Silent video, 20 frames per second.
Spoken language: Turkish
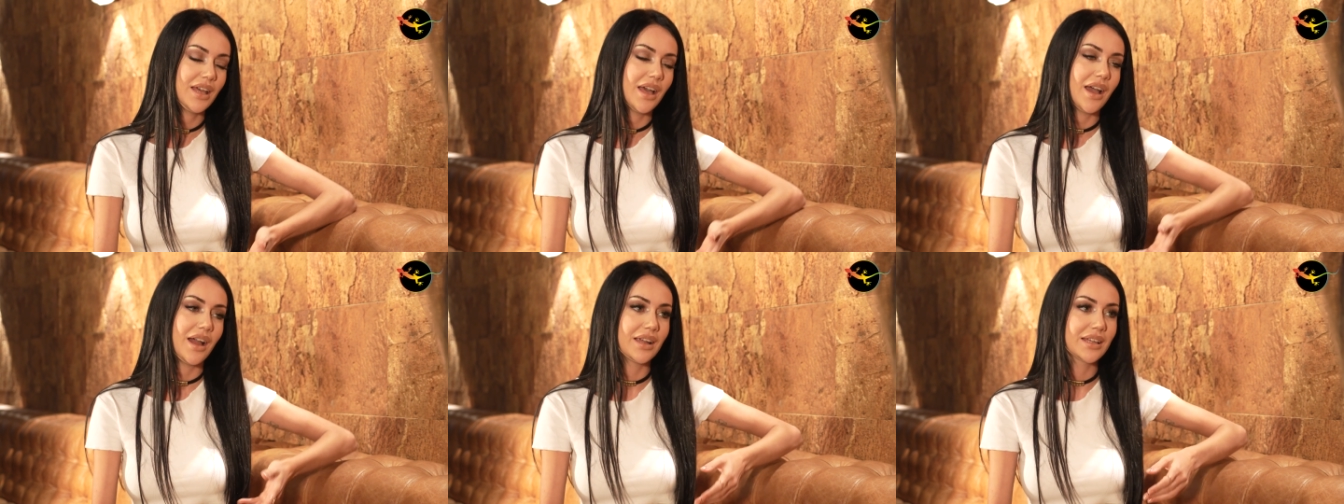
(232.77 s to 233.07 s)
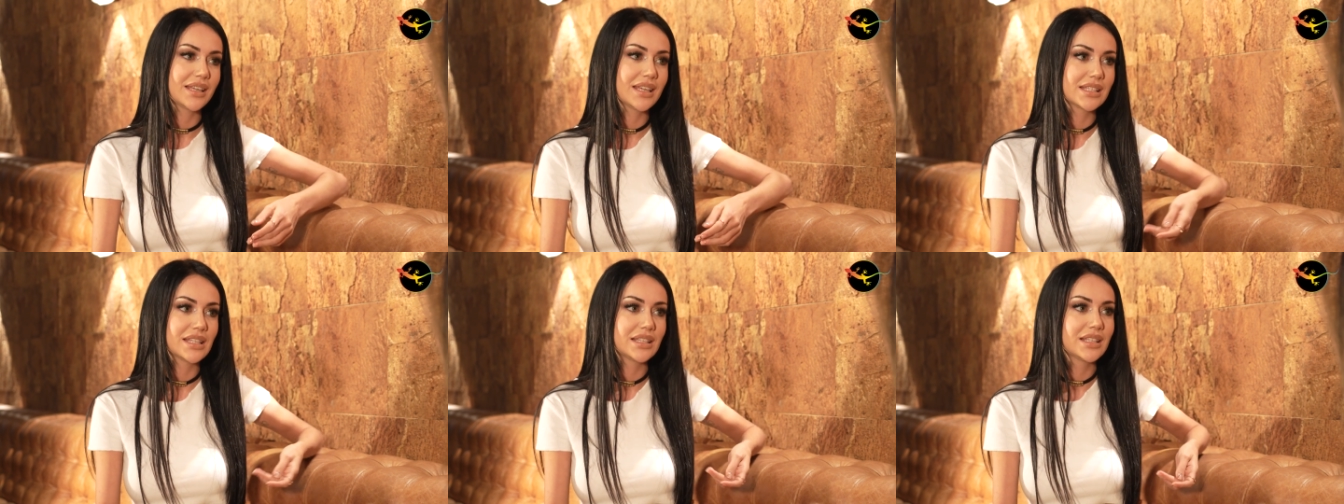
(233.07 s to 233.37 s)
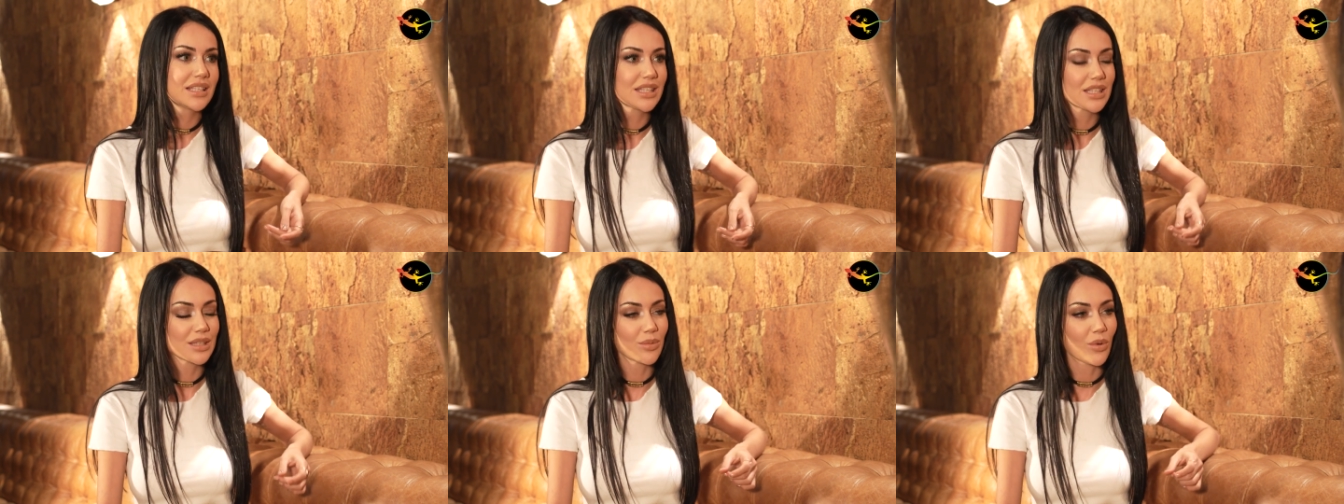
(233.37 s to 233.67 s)
herkese
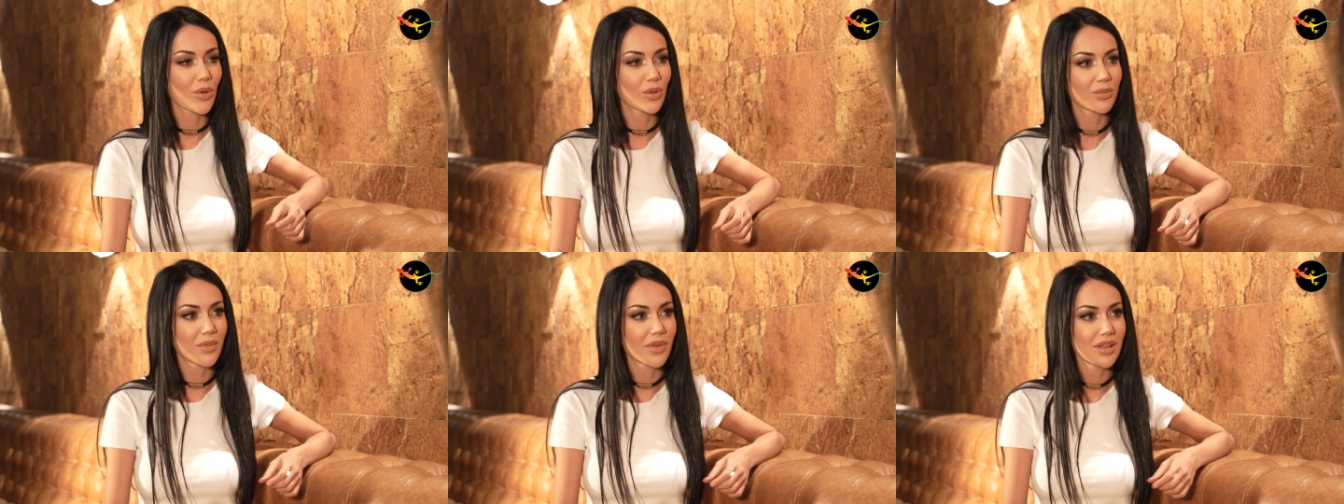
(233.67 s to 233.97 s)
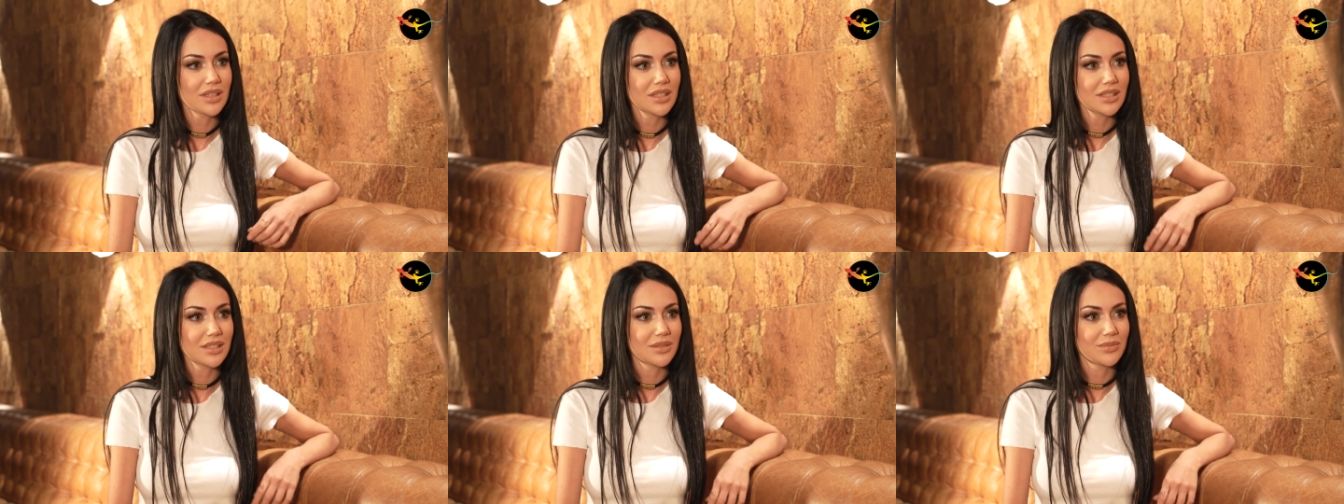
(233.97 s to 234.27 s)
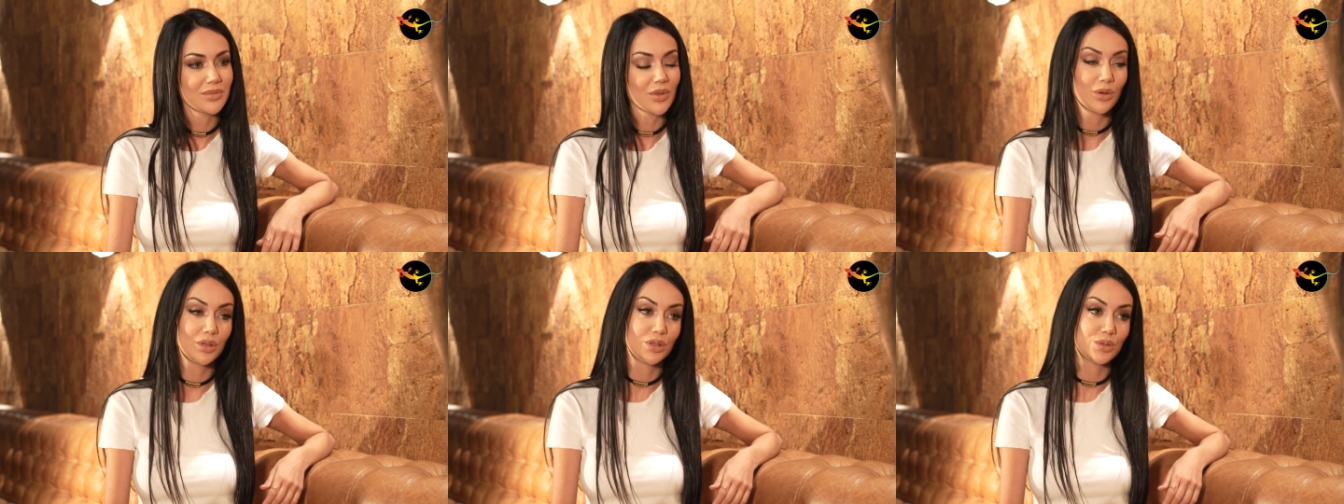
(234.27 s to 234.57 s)
nasip olmaz.
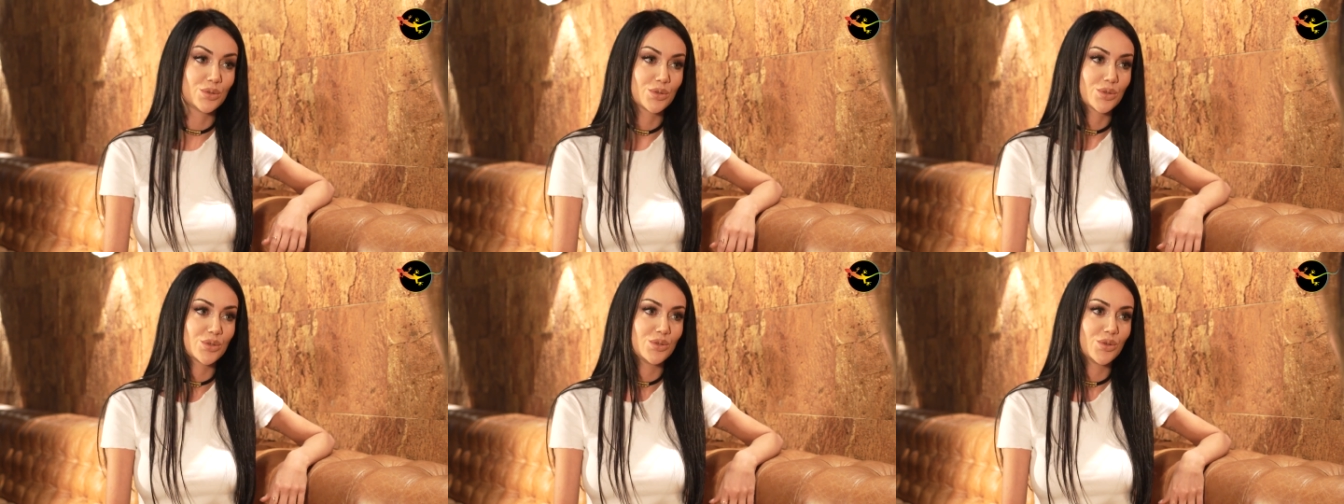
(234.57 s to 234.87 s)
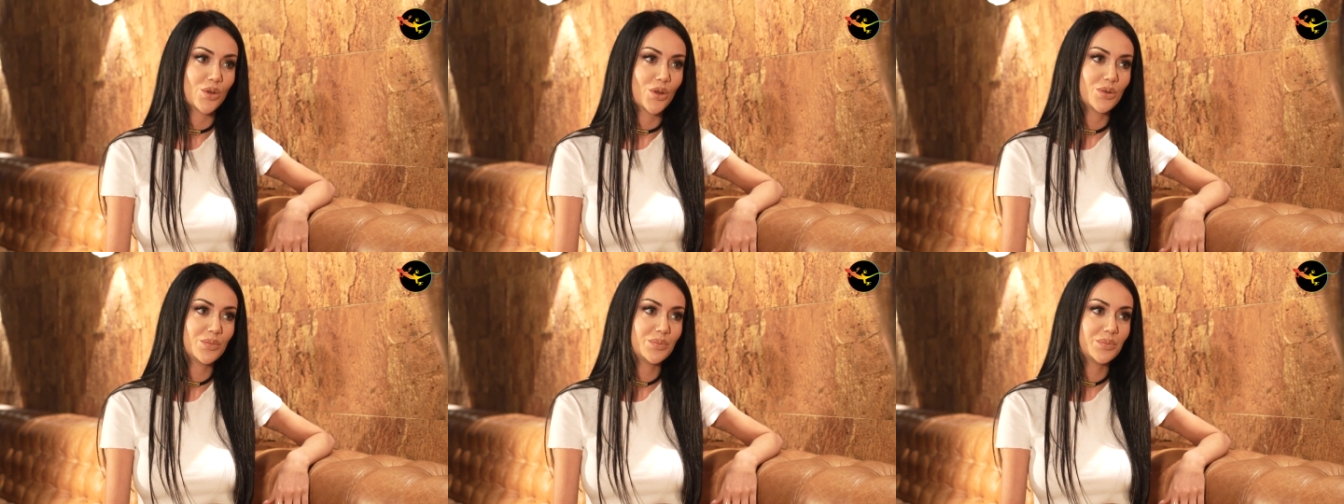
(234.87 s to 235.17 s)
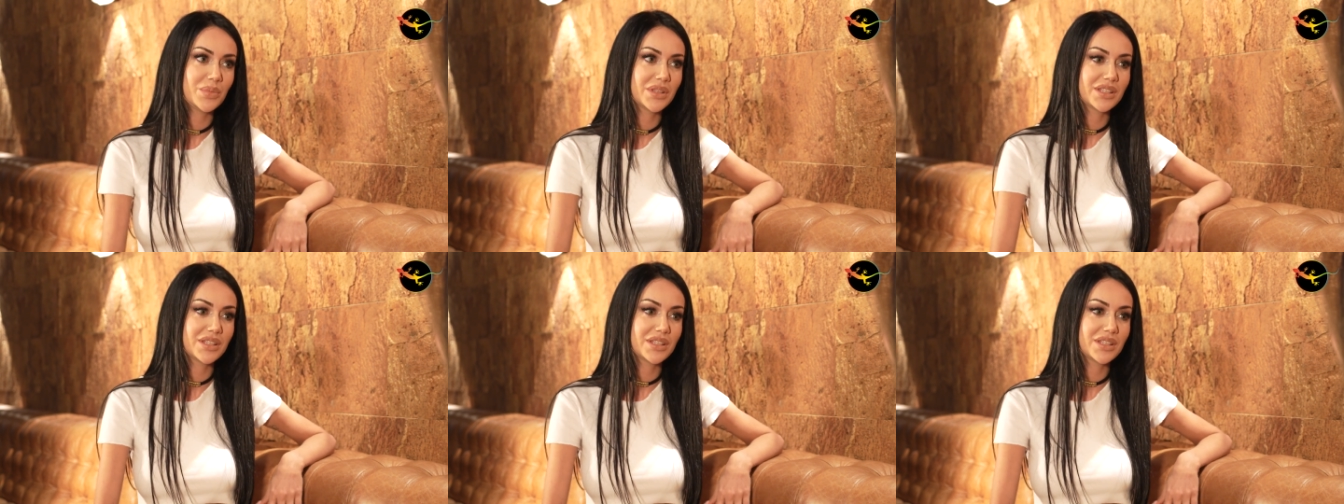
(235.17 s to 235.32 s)
Hı-hı. Öyle düşünüyorum.